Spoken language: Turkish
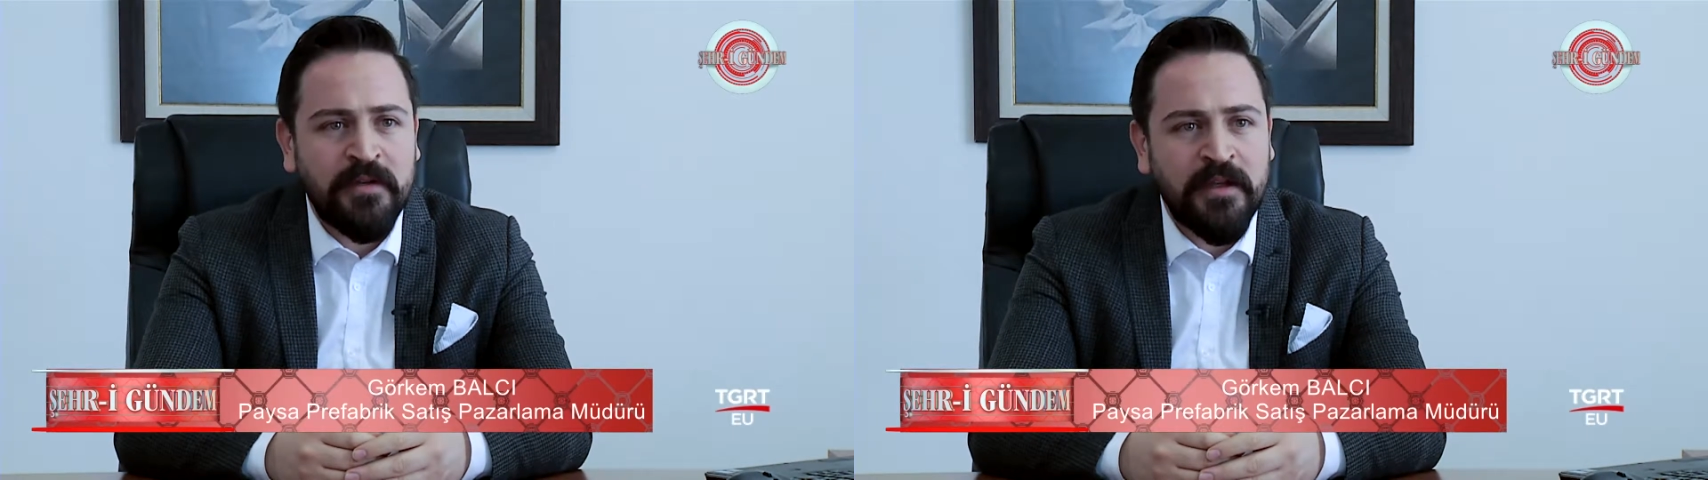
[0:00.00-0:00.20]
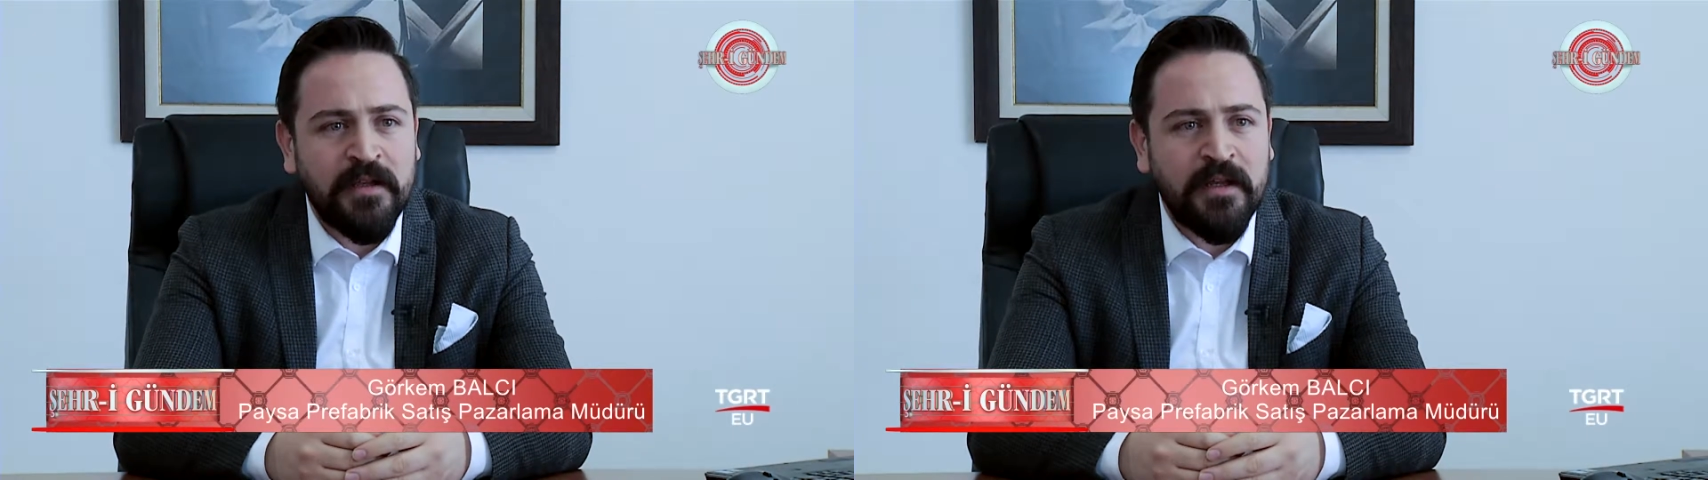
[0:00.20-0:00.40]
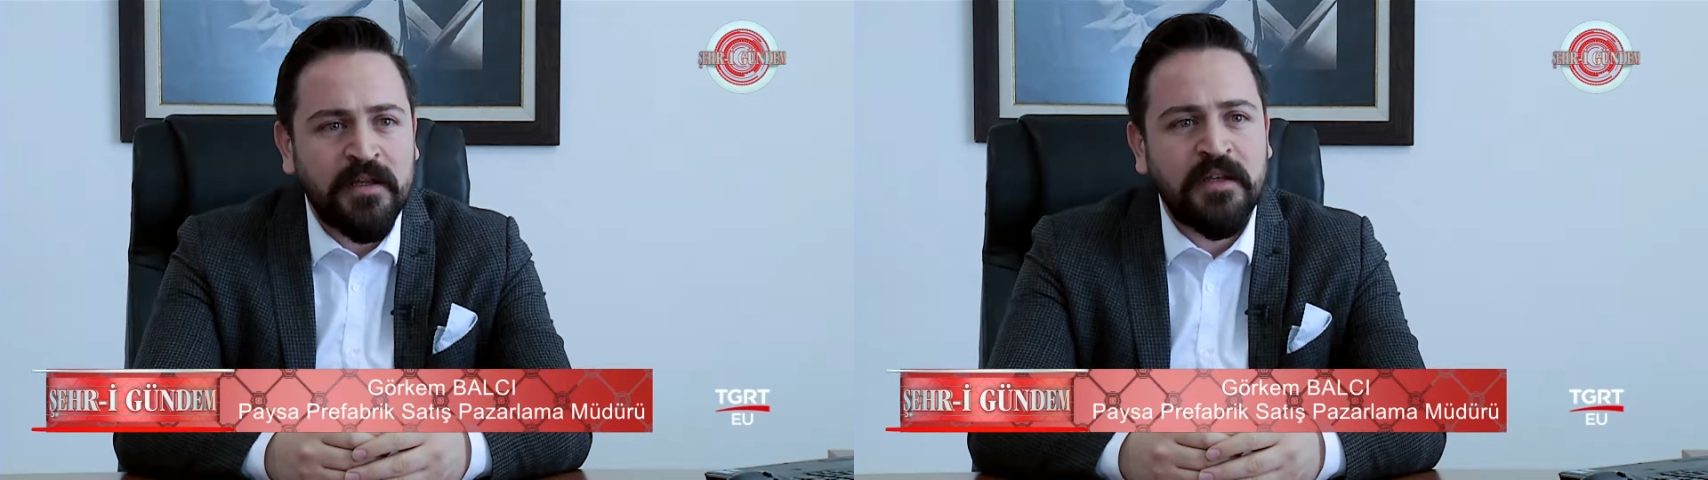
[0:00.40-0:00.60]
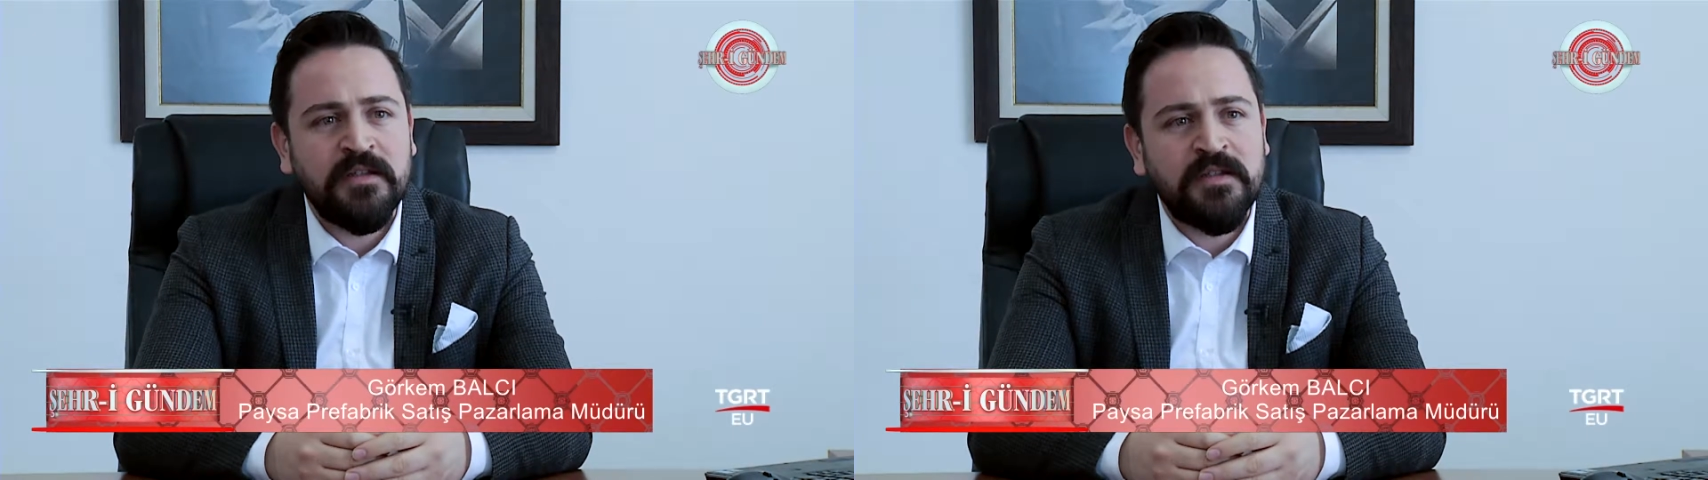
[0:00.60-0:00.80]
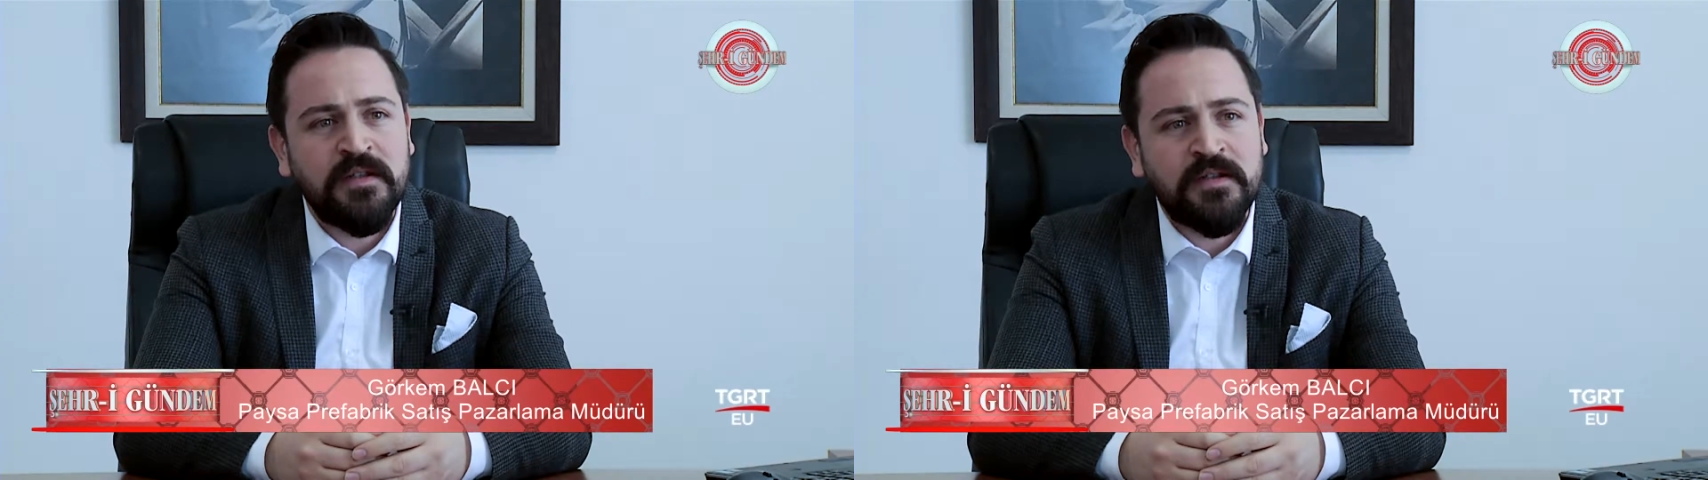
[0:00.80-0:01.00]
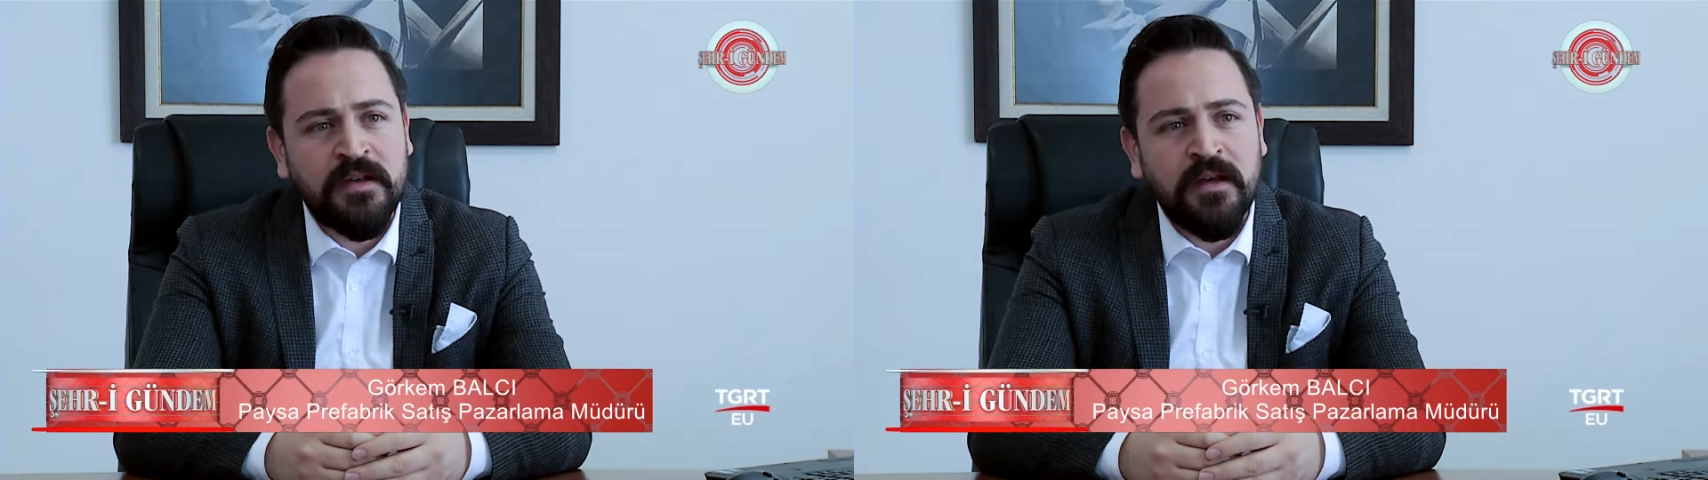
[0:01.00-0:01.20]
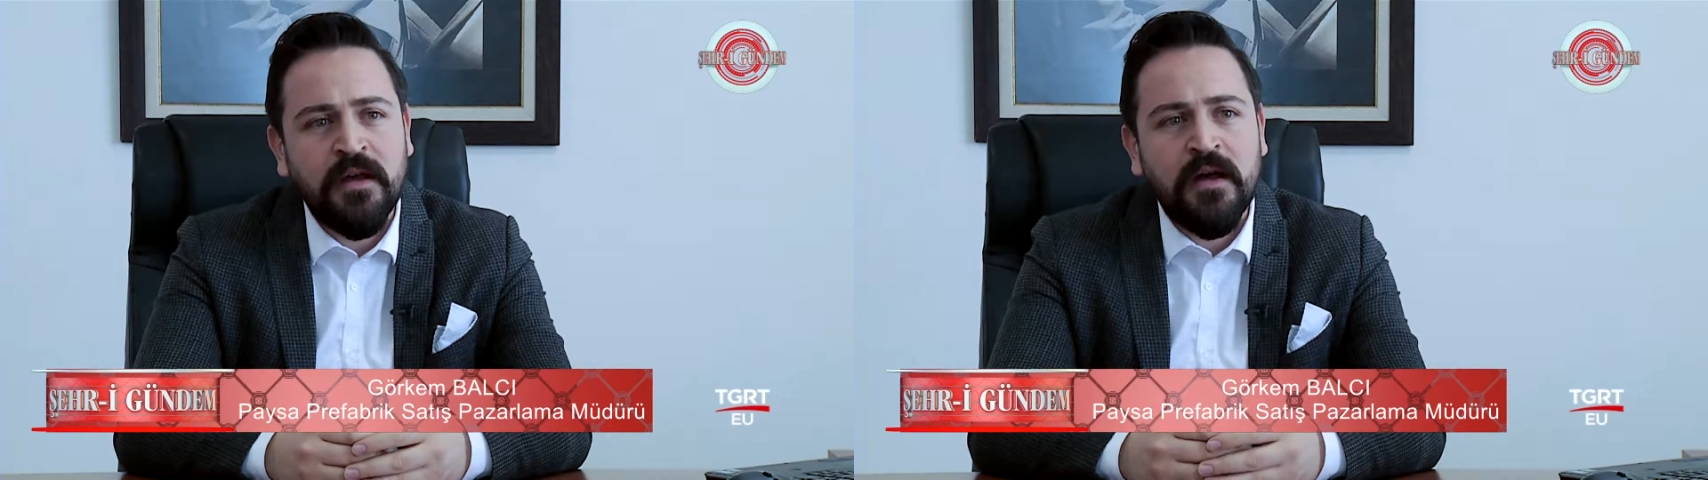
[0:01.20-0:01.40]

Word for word: binalar, ikincisi ise